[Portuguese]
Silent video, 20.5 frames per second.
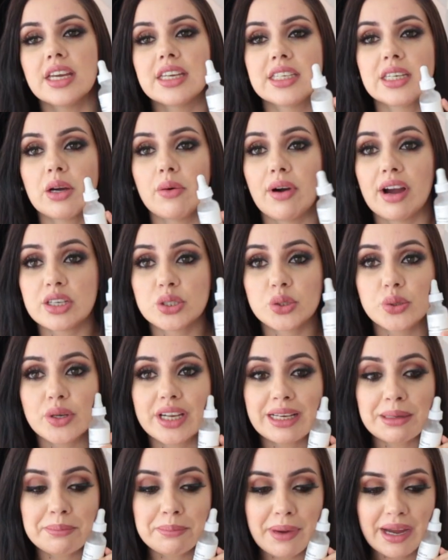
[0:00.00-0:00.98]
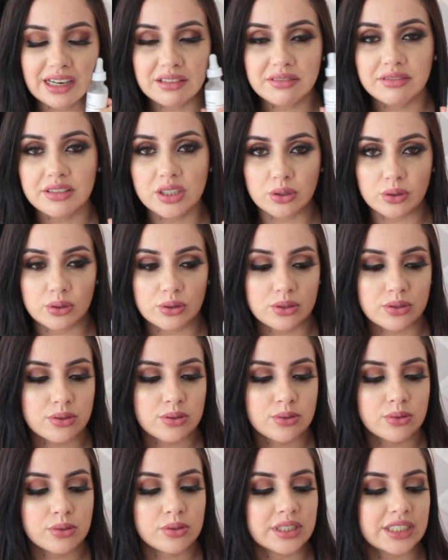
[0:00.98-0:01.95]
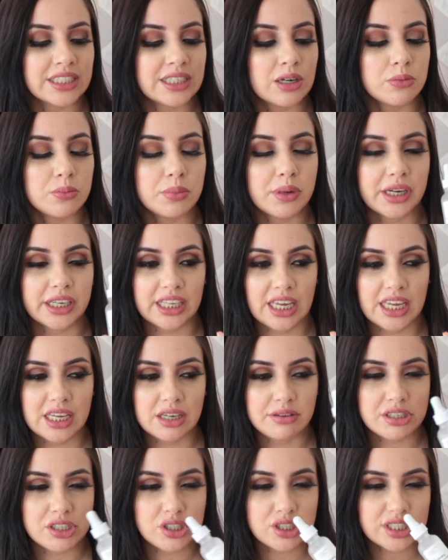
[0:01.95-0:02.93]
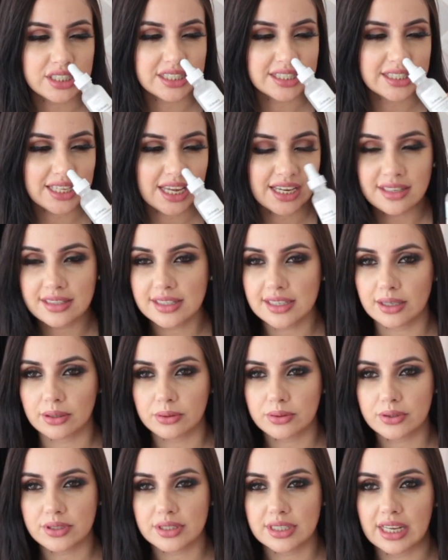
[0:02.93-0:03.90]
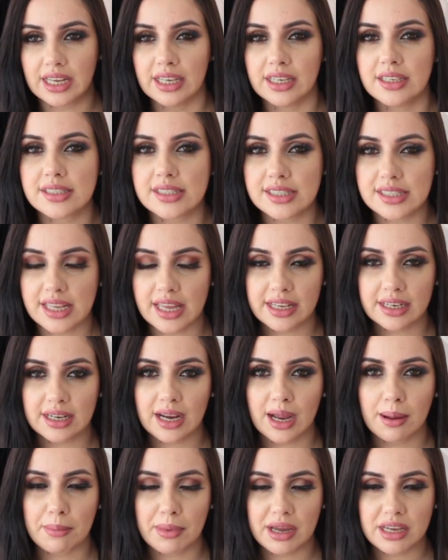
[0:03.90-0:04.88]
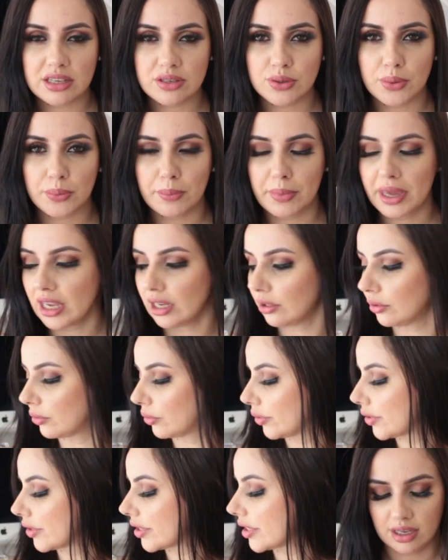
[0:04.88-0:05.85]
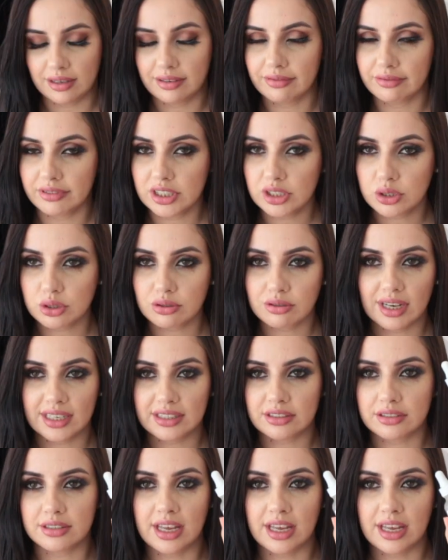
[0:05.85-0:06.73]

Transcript: e eu acho ele maravilhoso, e eu paguei, eu acho que 6 euros nele, cerca mais ou menos 24